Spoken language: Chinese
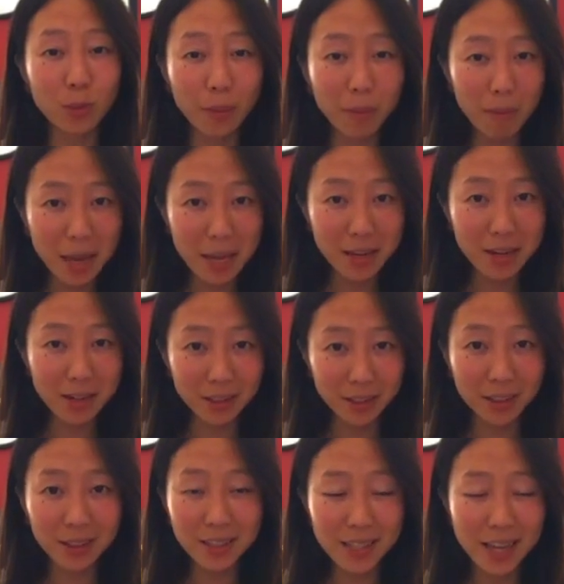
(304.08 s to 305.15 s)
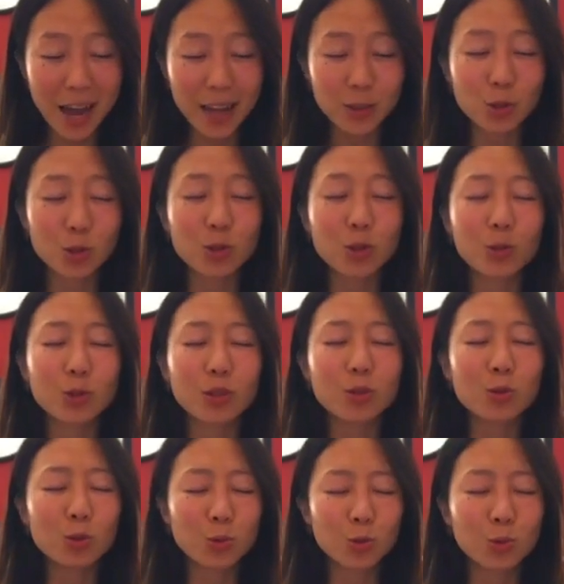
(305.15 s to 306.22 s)
我们每一个人的价值都是
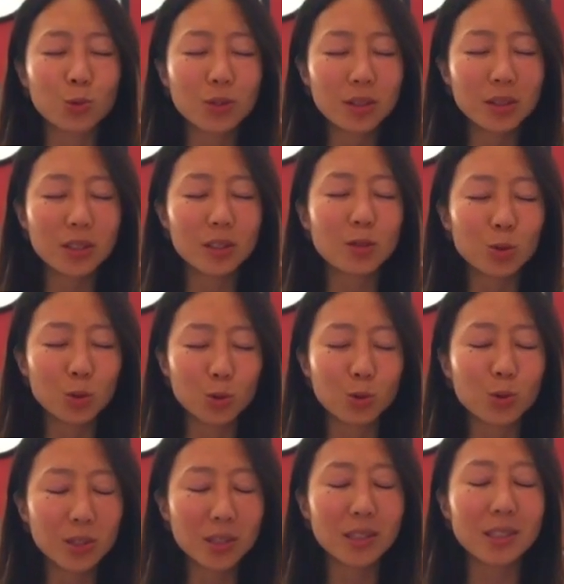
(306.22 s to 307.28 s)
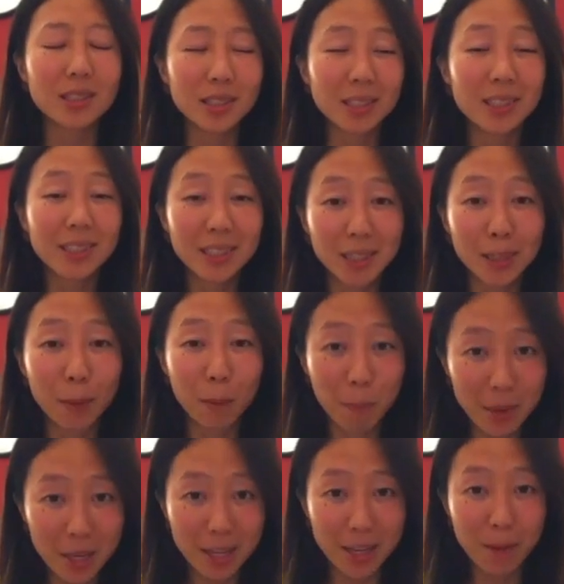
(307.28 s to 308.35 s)
如此如此的特
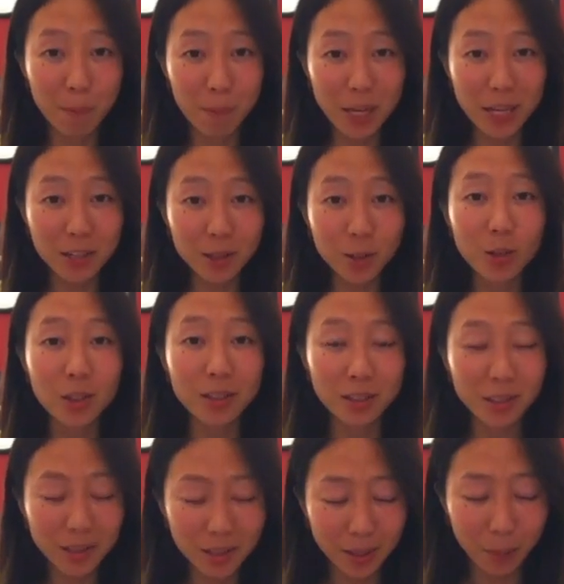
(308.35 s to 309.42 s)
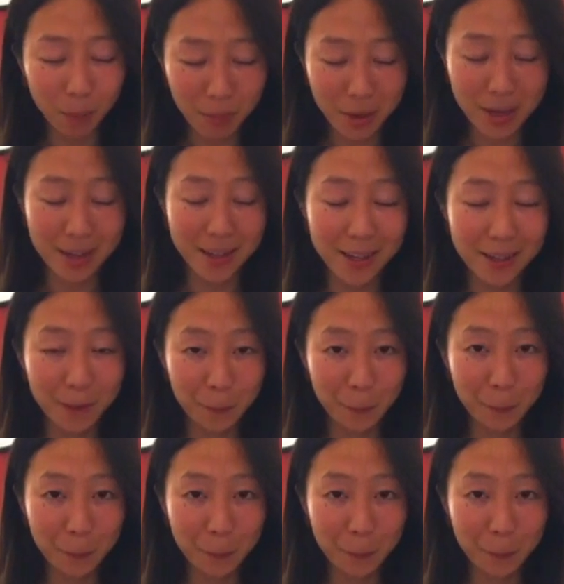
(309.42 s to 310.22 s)
别，每个人都很特别。